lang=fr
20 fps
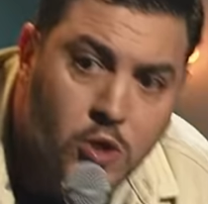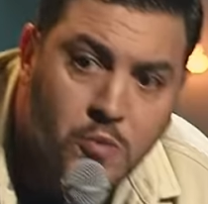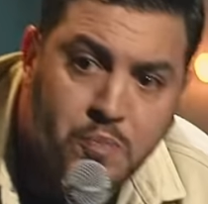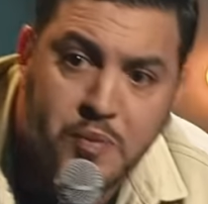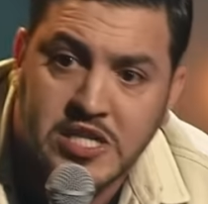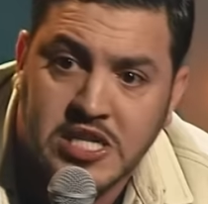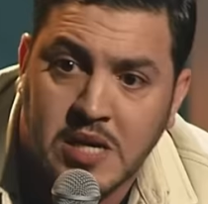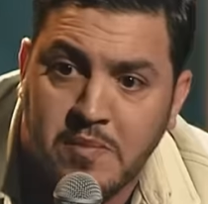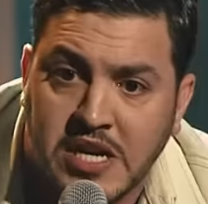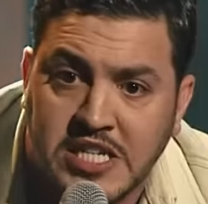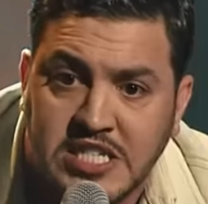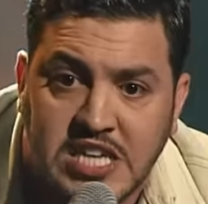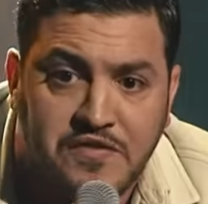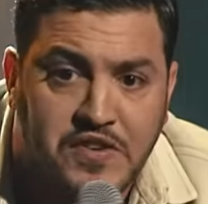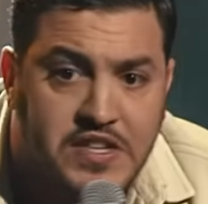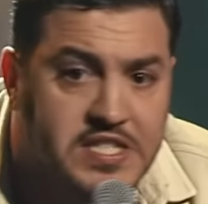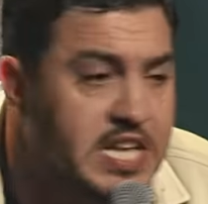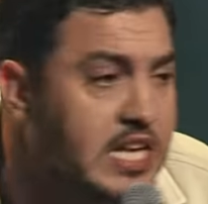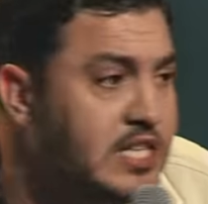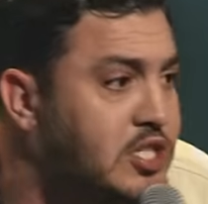pyjama que j'avais,
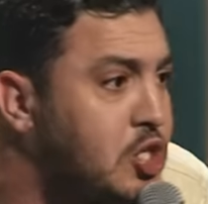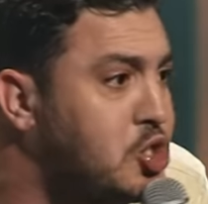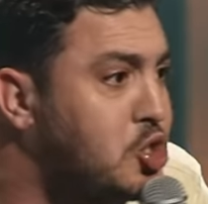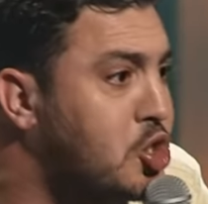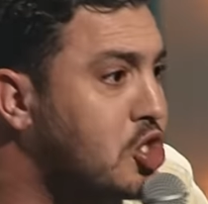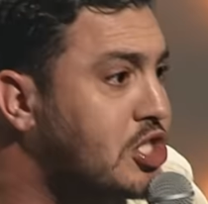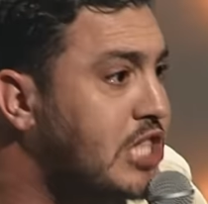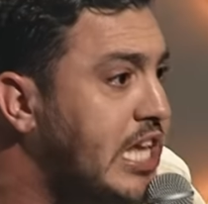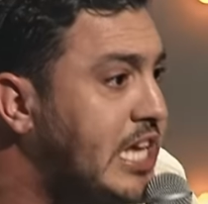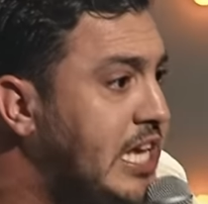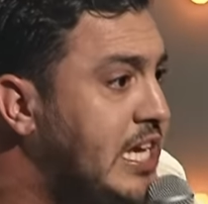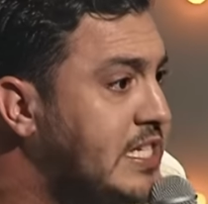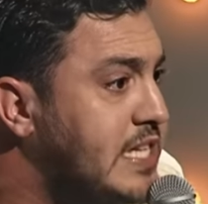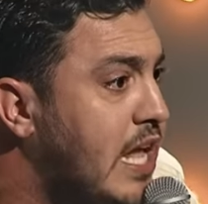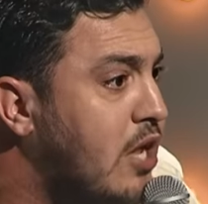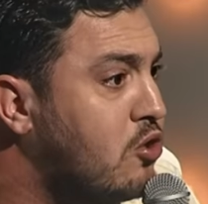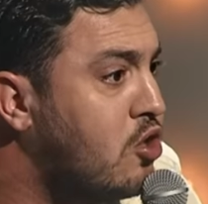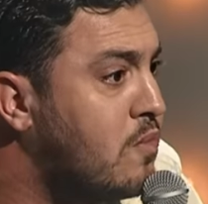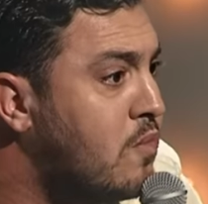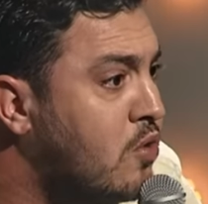c'était un t-shirt taille XL
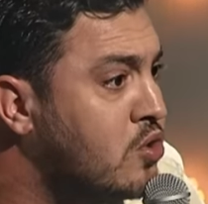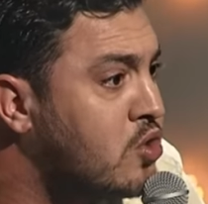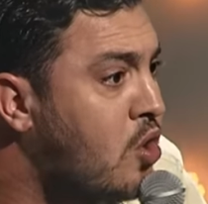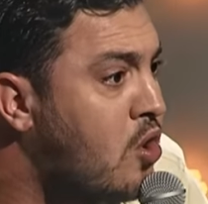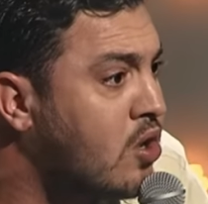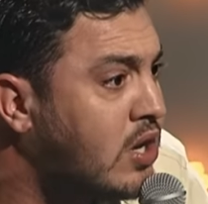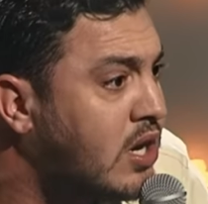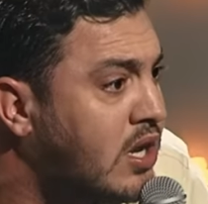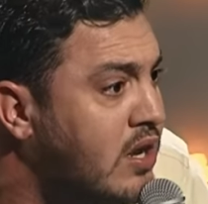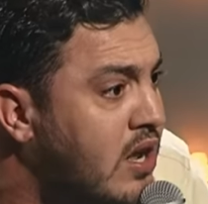de mon oncle,